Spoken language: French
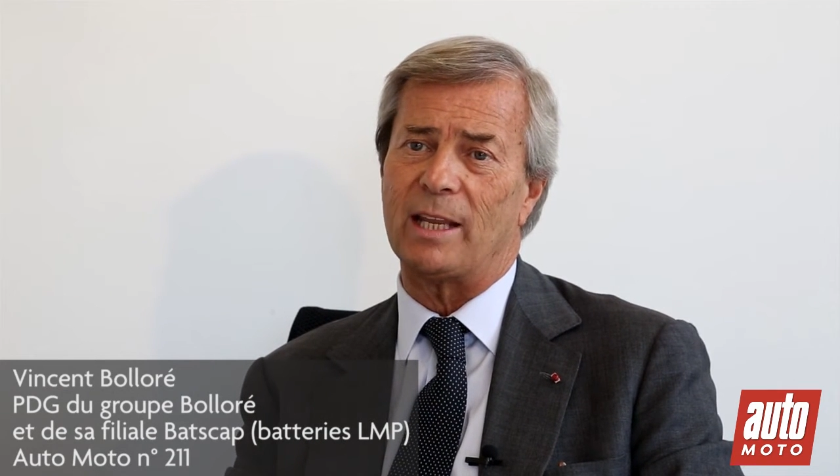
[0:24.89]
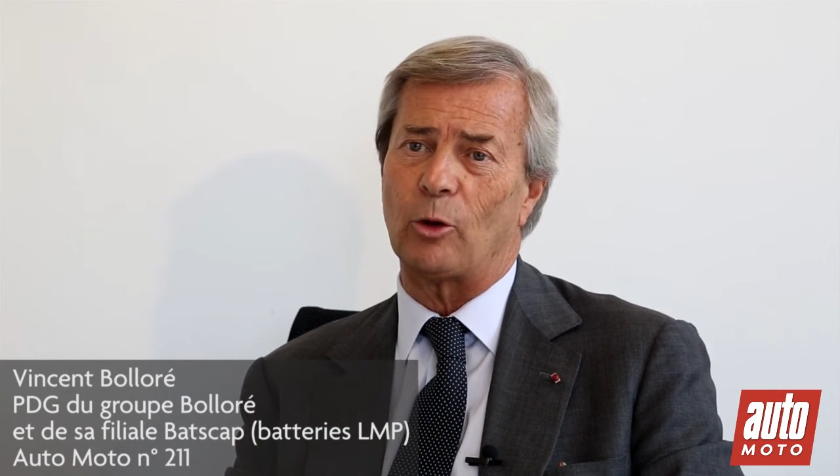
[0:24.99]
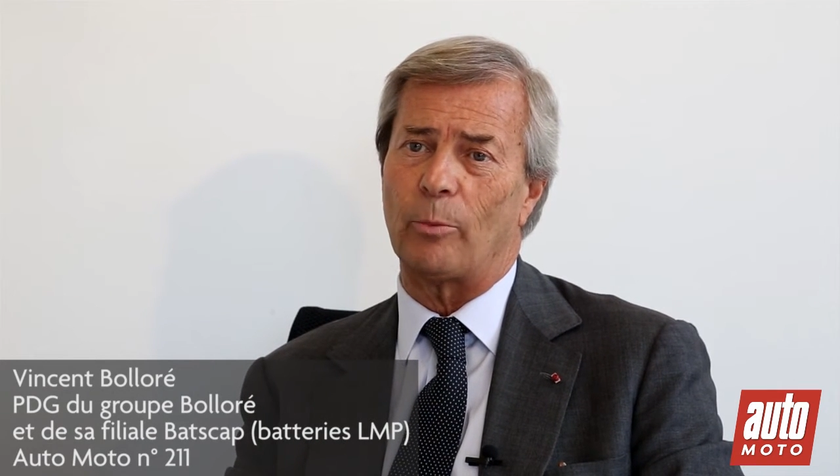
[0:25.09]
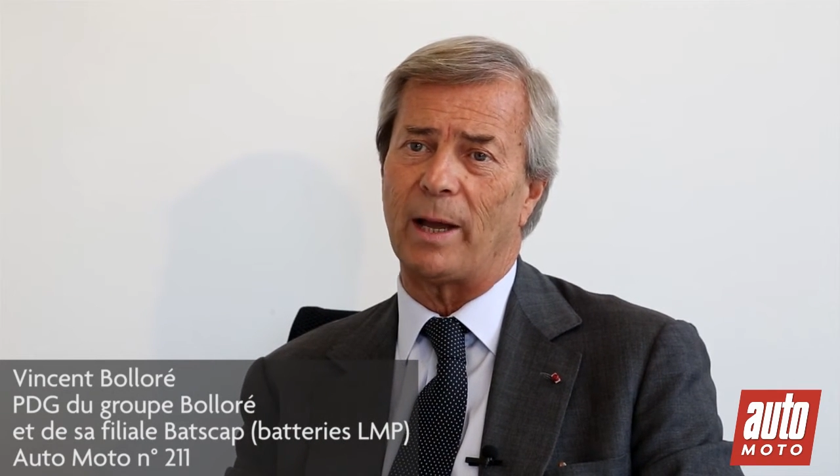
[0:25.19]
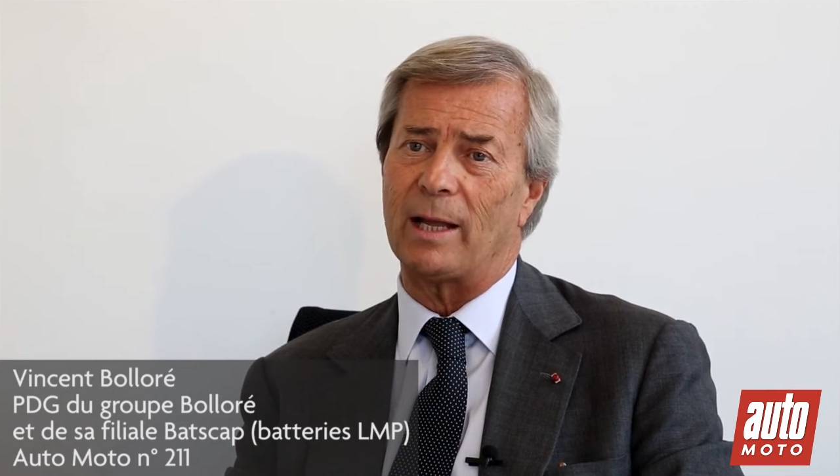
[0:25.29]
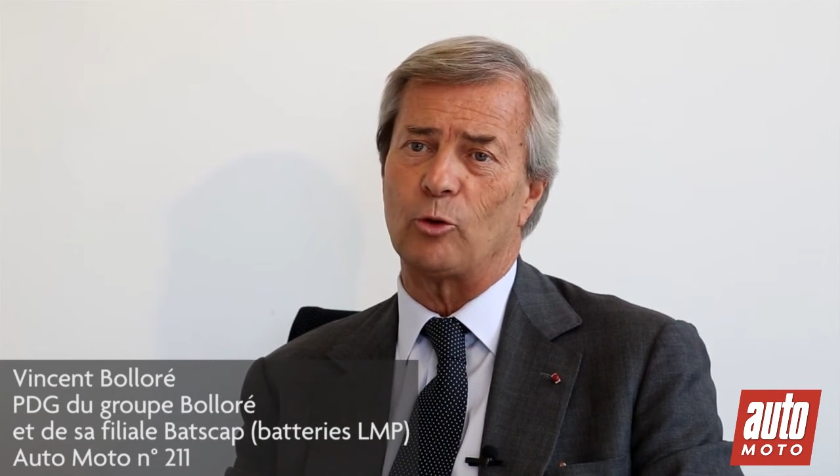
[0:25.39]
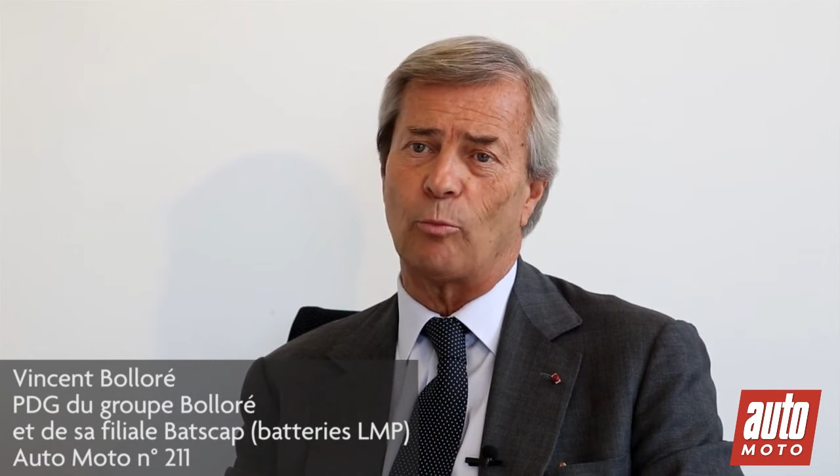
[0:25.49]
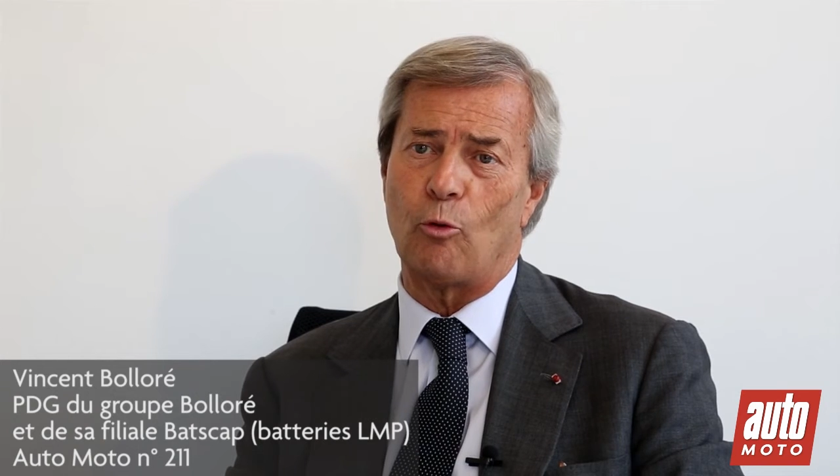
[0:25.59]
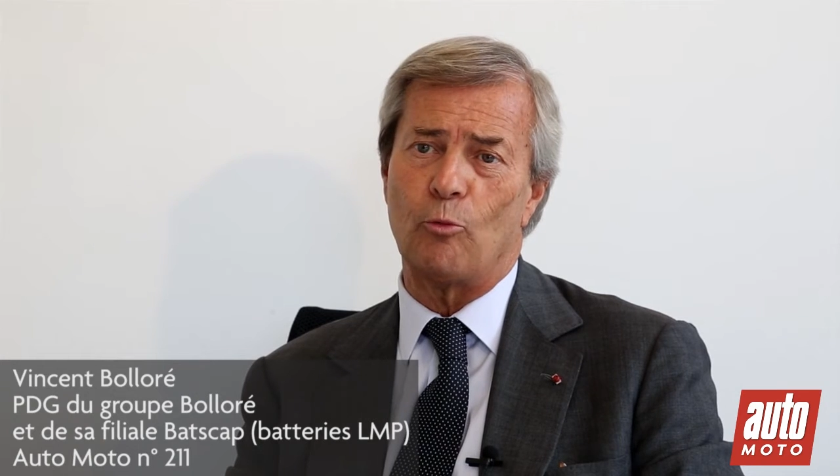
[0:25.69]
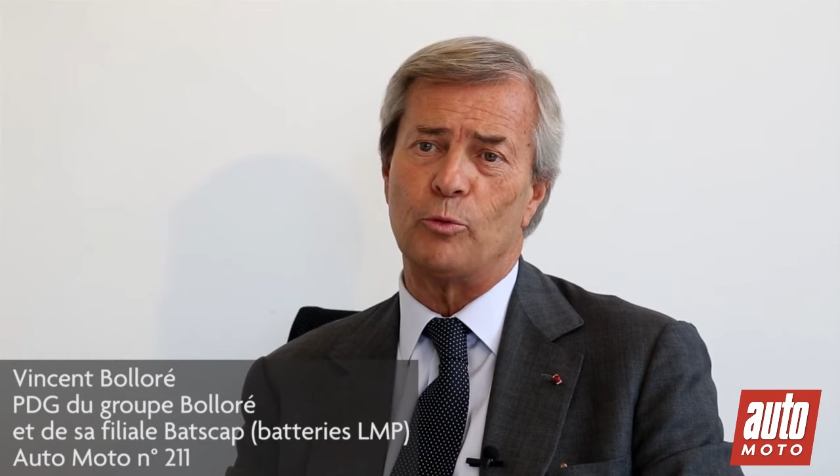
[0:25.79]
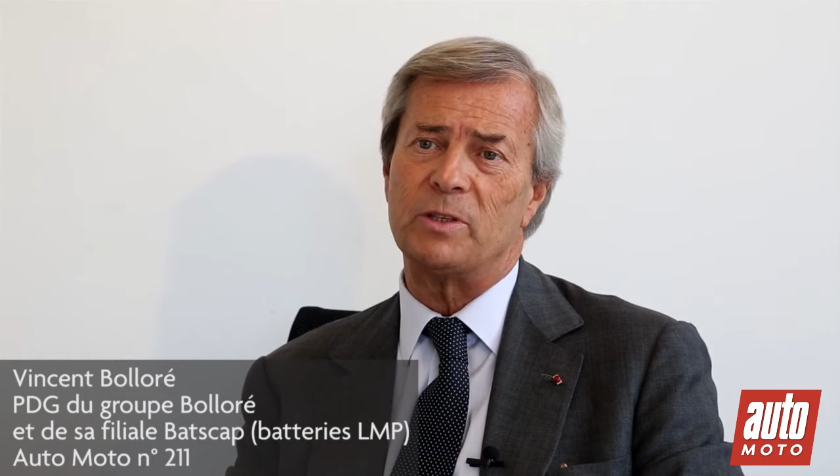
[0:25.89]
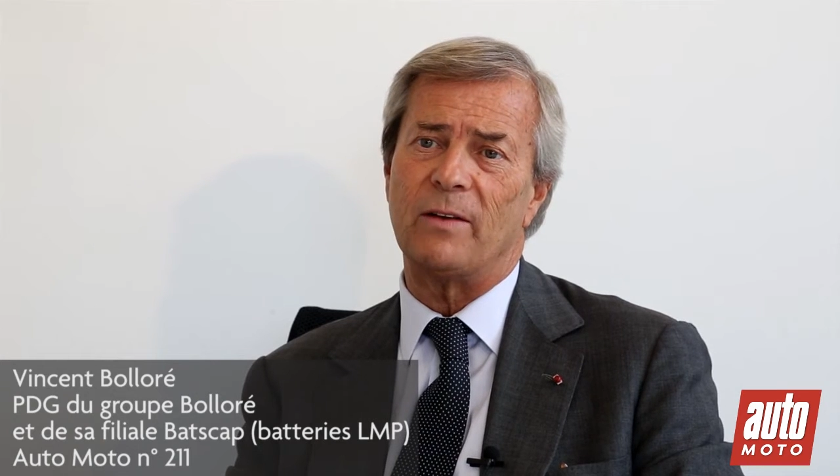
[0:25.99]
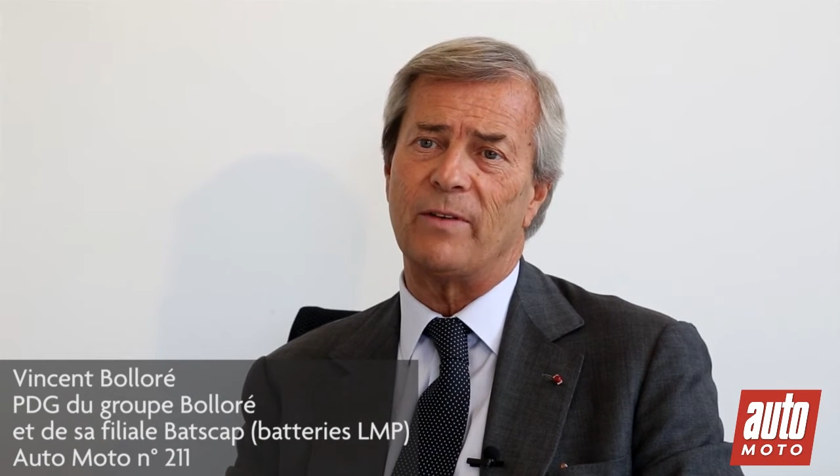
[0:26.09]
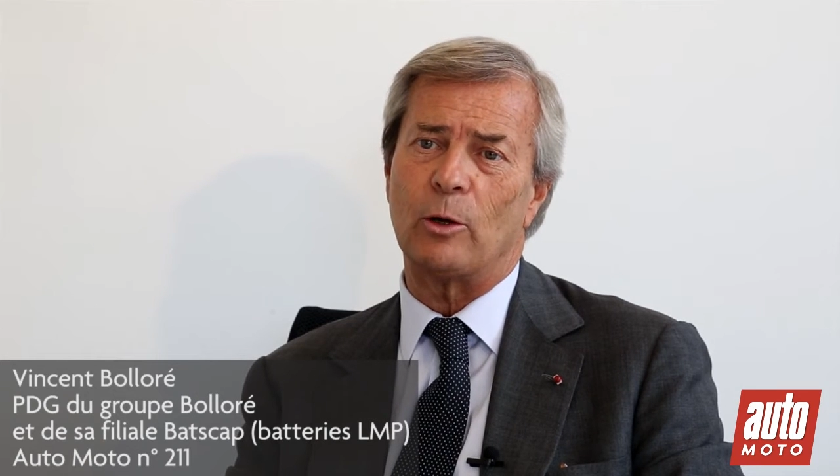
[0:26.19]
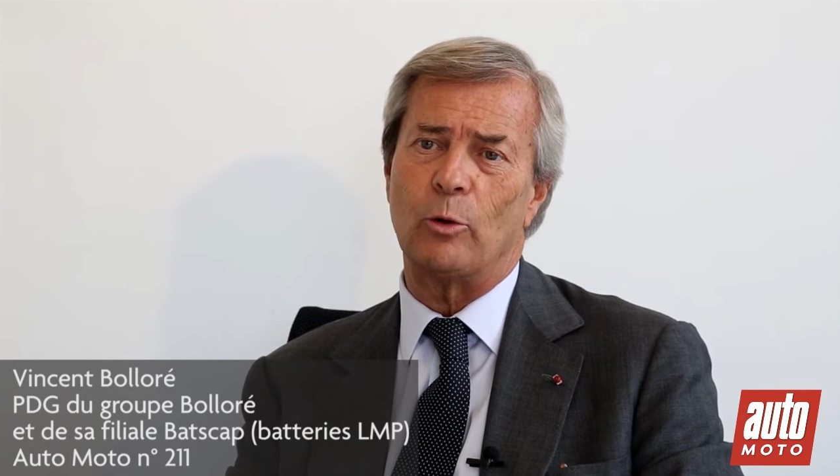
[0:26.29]
des températures beaucoup plus
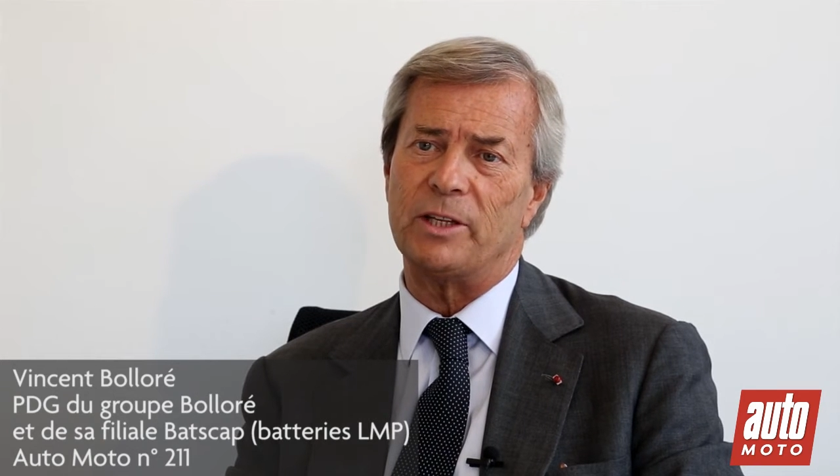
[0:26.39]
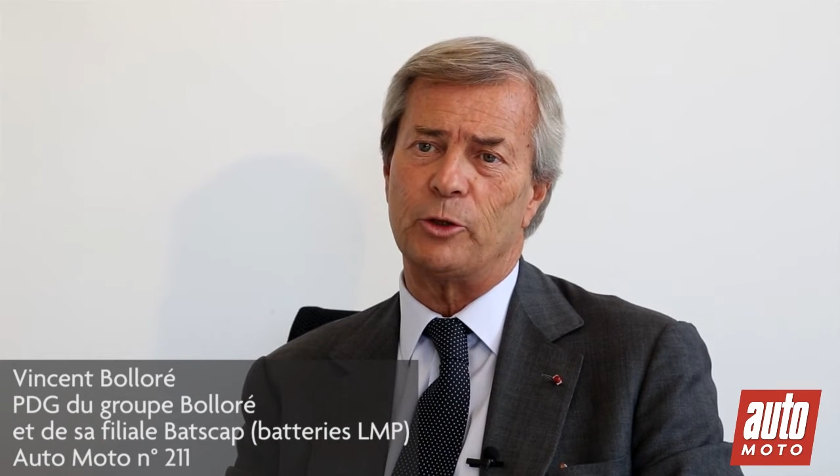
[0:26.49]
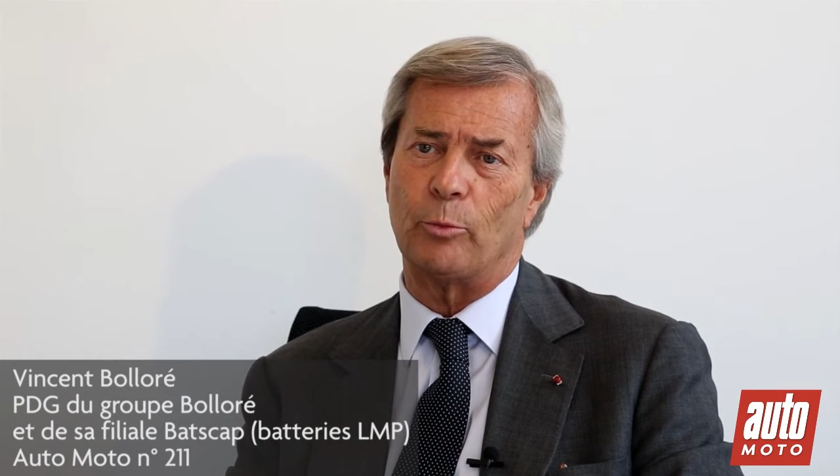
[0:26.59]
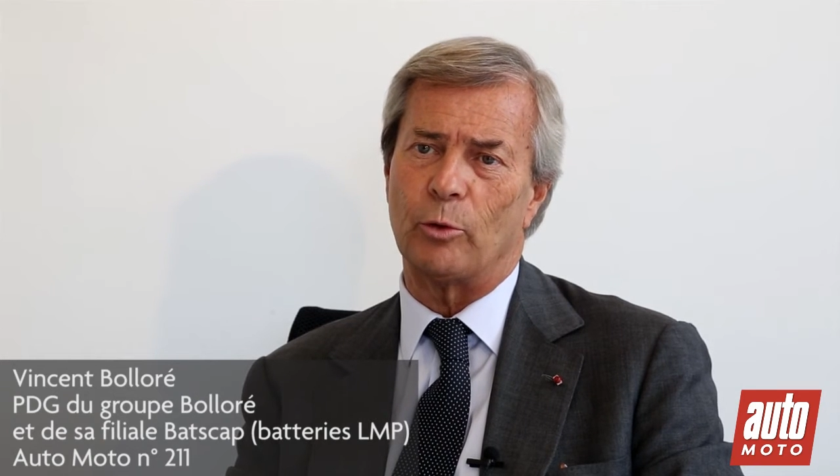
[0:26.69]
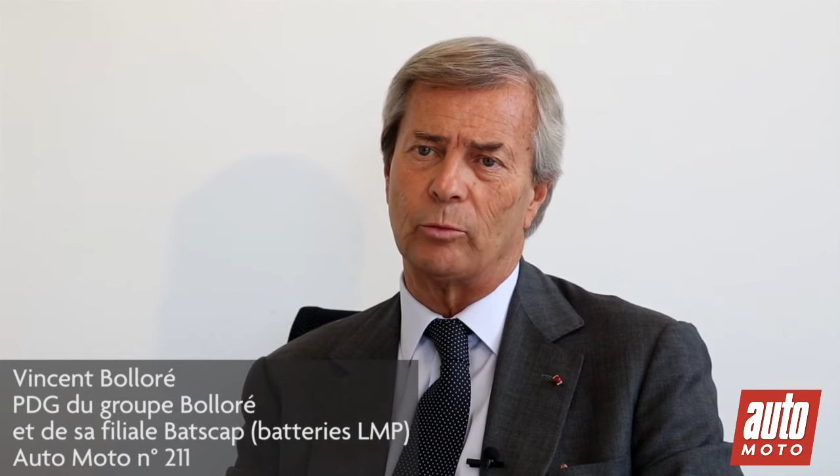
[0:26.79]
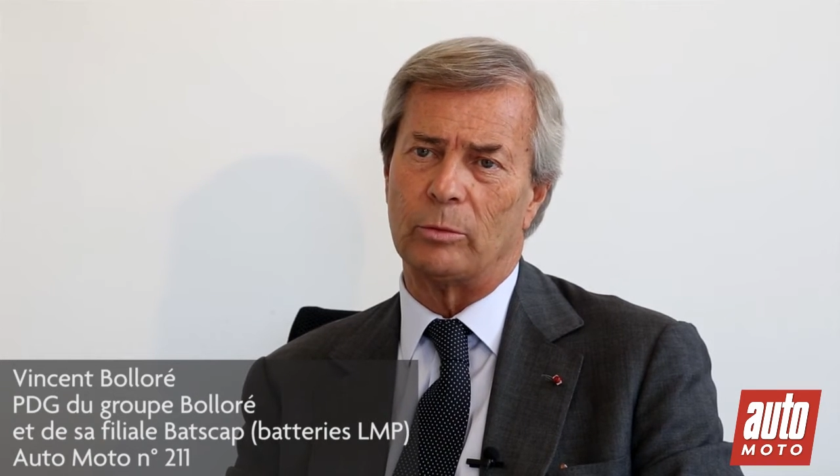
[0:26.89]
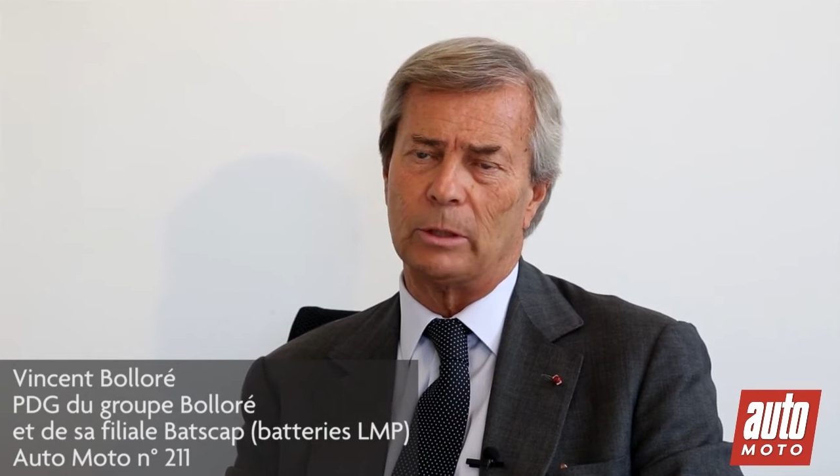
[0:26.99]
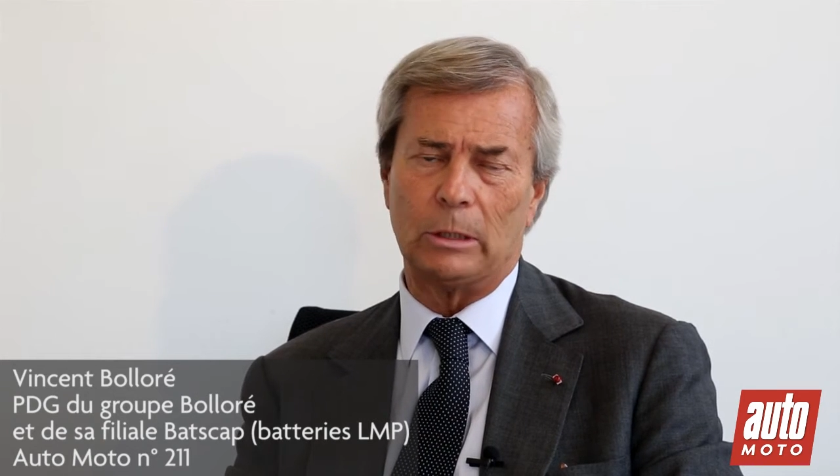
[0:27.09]
élevées que le lithium-ion